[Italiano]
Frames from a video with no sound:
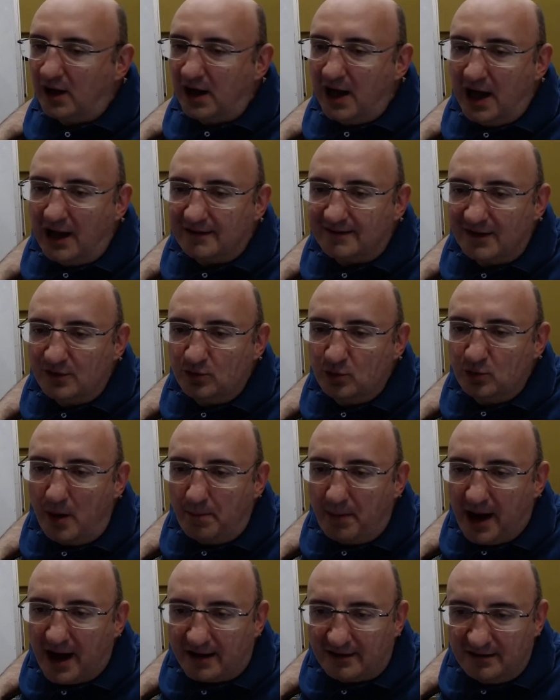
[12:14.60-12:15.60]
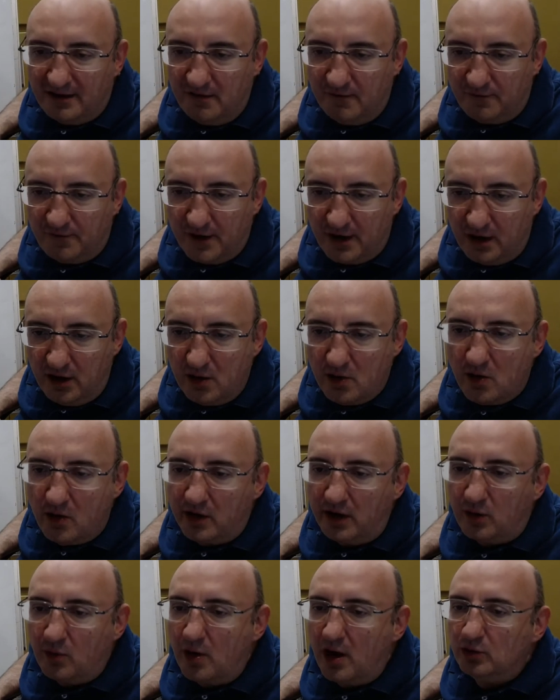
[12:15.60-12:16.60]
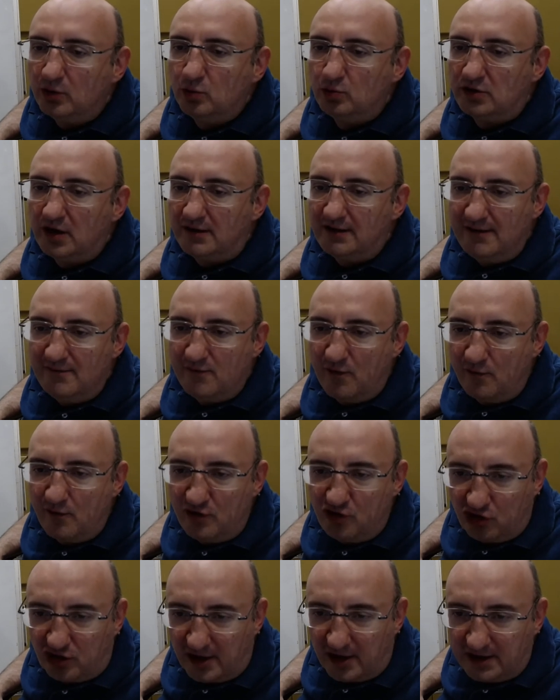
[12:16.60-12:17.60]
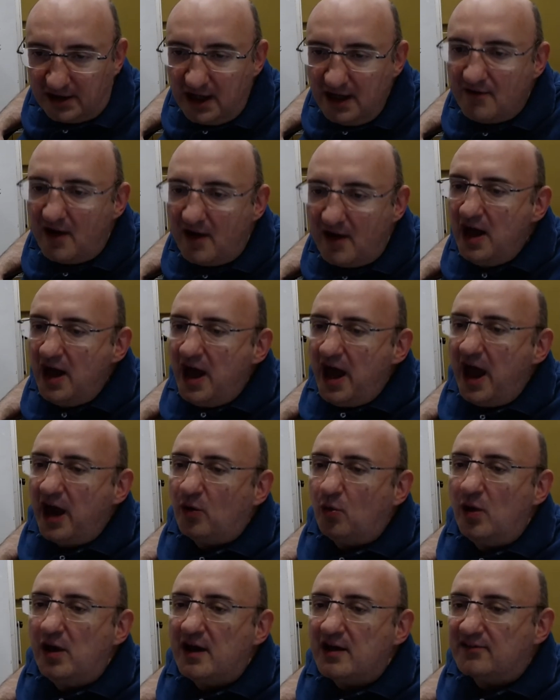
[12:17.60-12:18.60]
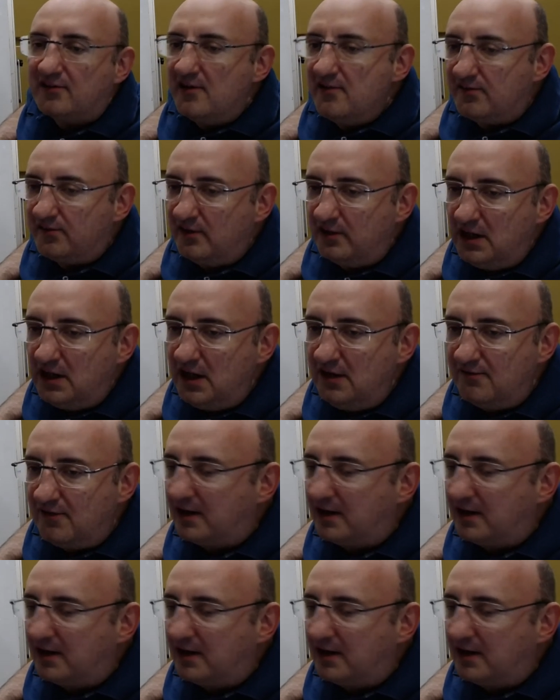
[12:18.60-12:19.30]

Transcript: altre due parti inferiori, quella nutritivo-vegetativa e quella sensitiva